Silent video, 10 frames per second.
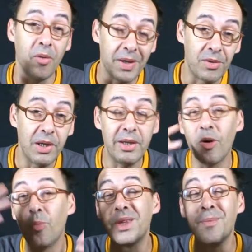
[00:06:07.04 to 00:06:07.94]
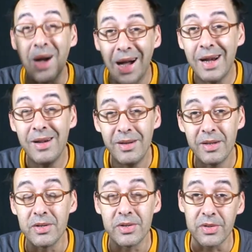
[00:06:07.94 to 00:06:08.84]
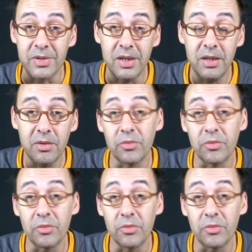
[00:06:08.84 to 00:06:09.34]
Aber natürlich optimal ist es nicht